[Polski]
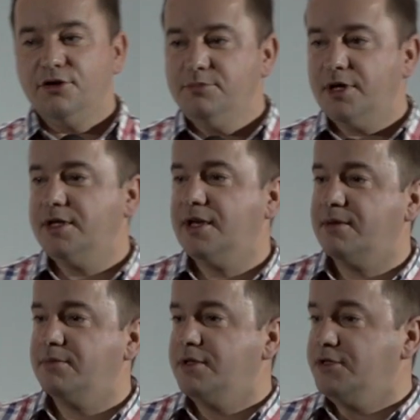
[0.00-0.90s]

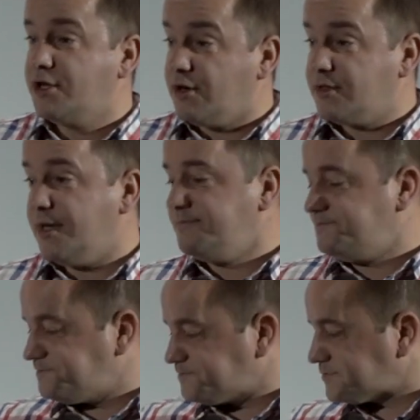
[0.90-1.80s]
imieniem Nikodem,
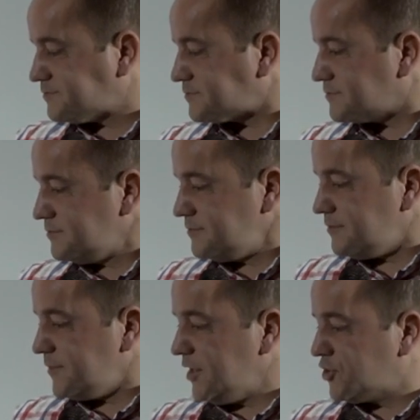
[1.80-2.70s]

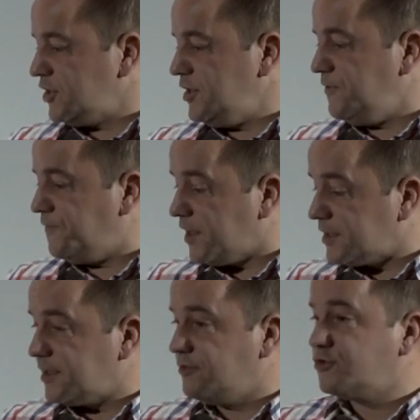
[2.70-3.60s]
czyli
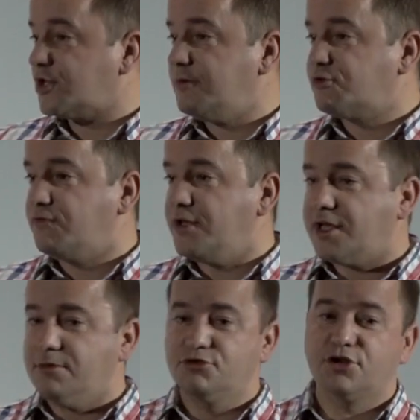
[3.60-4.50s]
faryzeuszem,
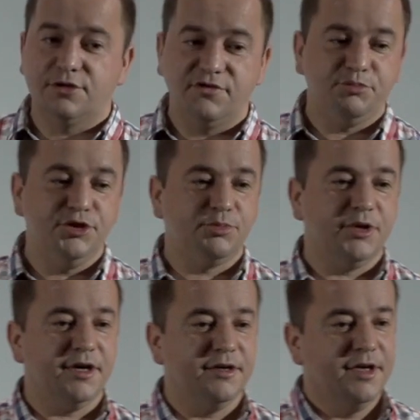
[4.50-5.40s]
człowiekiem uczonym w
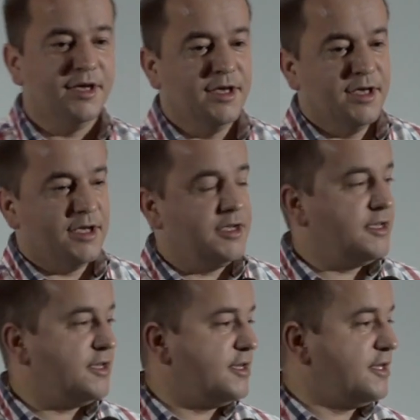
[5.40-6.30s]
piśmie,
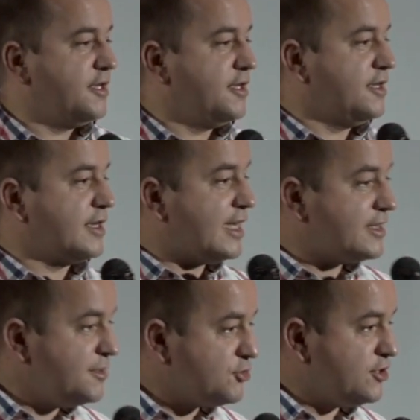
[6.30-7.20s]
e,
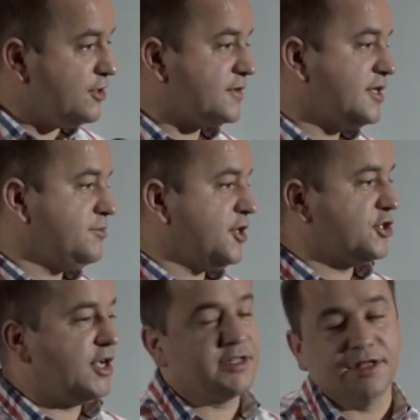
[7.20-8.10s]
radnym żydowskim
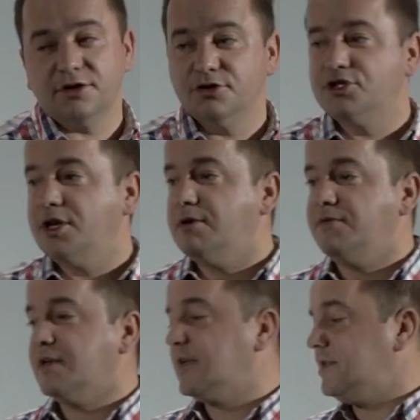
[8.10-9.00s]
też, jak ten rozdział
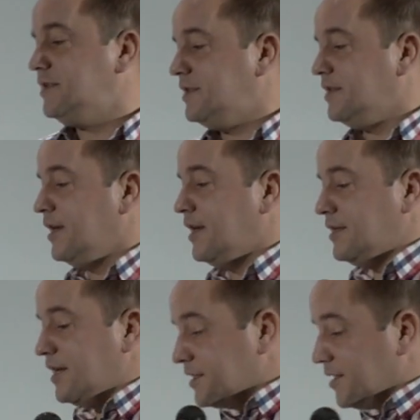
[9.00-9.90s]
Ewangelii
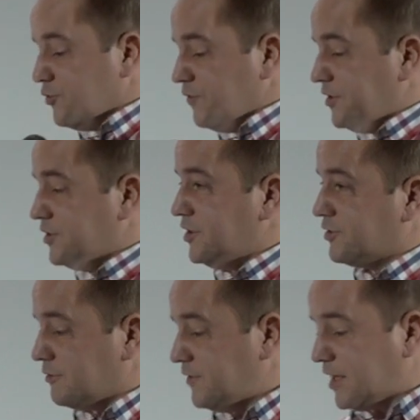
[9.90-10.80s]
Jana mówi, czyli
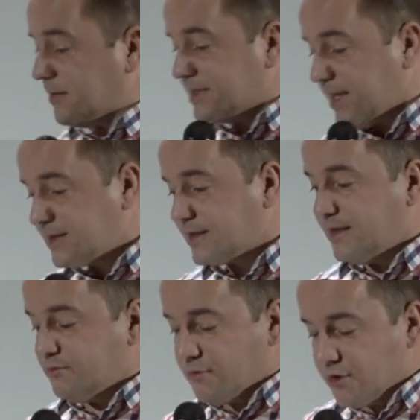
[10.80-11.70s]
człowiekiem
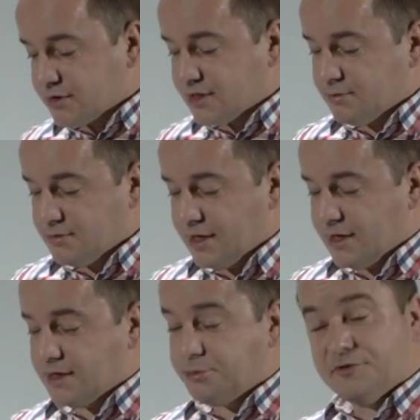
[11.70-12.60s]
zacnym, mądrym,
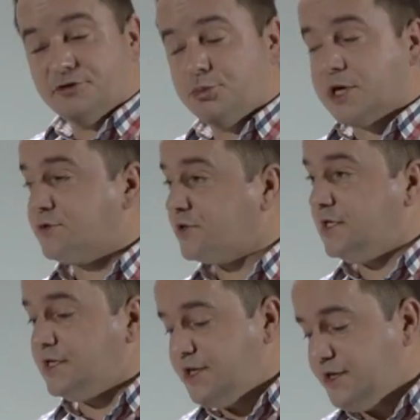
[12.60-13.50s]
na pewno bardzo
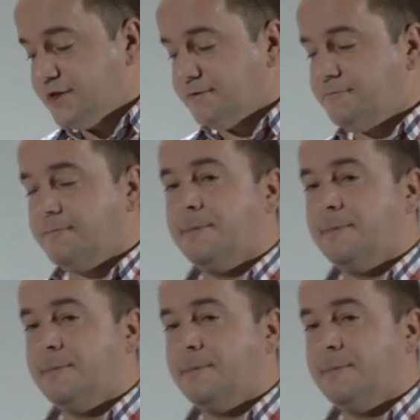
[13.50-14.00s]
religijnym,